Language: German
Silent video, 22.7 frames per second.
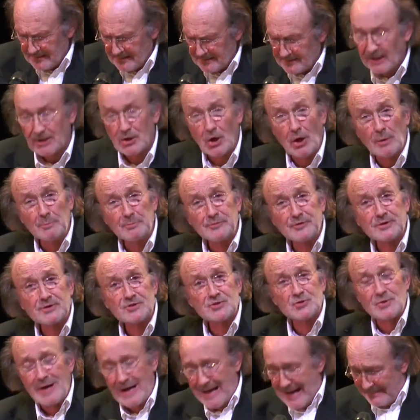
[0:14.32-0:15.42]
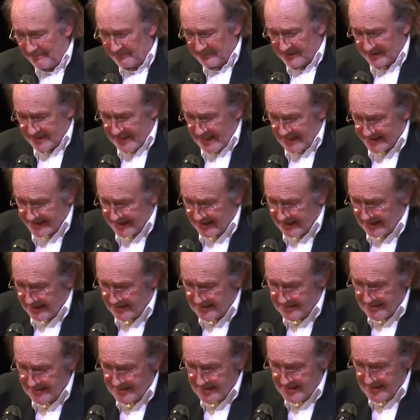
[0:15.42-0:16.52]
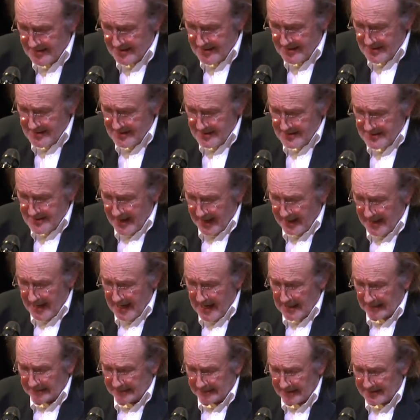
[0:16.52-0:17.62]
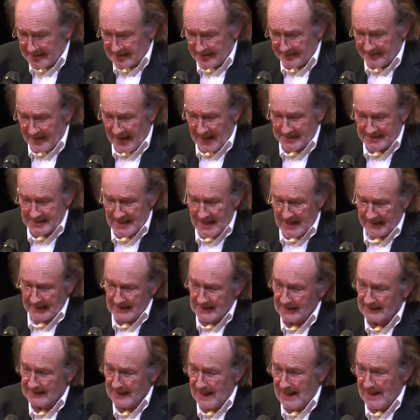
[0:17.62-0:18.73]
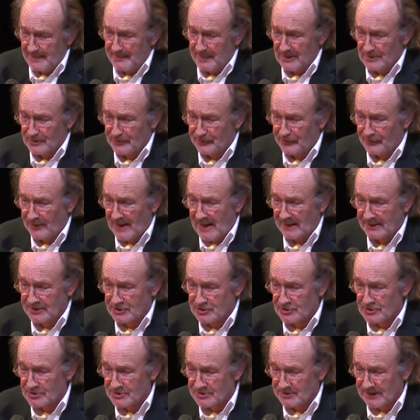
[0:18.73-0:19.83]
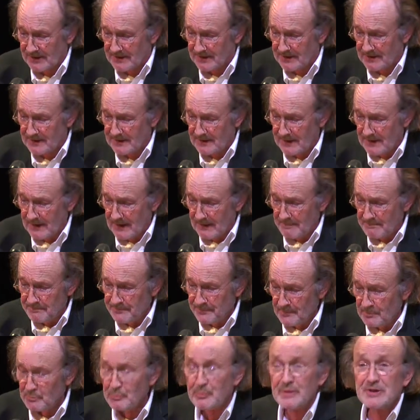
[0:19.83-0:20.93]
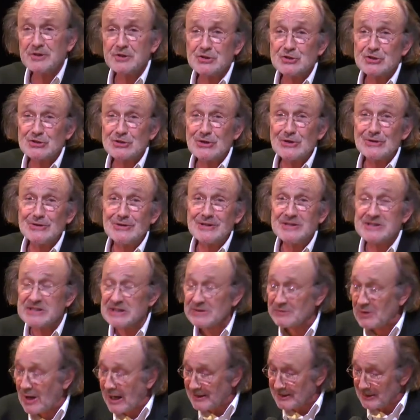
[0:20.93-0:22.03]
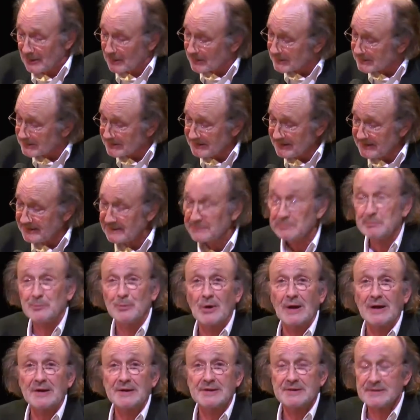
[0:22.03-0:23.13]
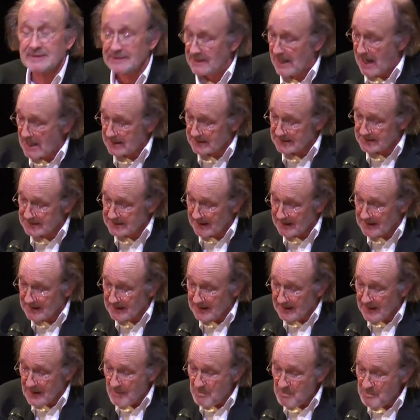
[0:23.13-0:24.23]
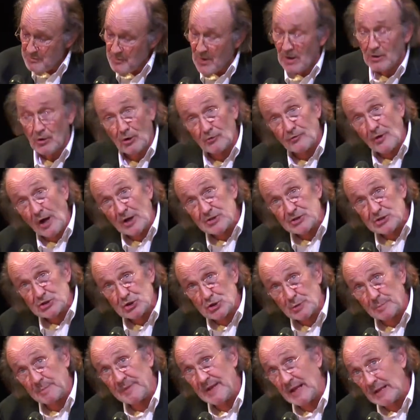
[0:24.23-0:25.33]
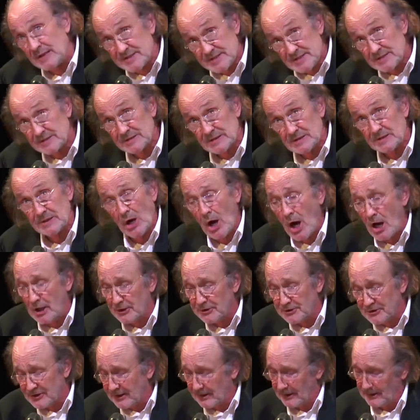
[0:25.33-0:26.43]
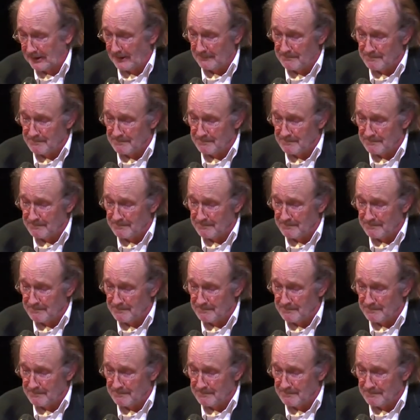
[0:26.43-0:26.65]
da kommt zur Abendkasse eine ältliche, weißhaarige Dame und fragt schüchtern, Bitteschön, ich war noch nie im Burgtheater. Was spielen Sie denn heute?